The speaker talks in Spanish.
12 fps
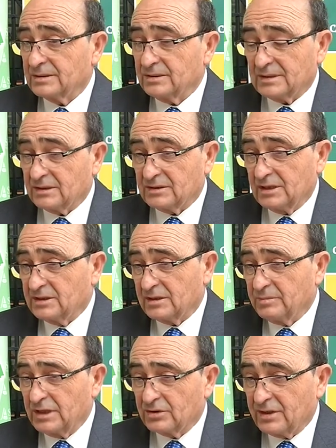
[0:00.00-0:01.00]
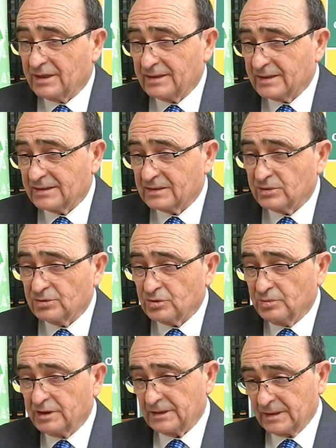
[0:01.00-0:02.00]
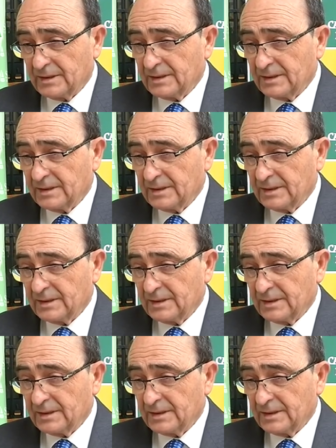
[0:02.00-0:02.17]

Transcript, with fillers: con 300.000 toneladas que se consumen,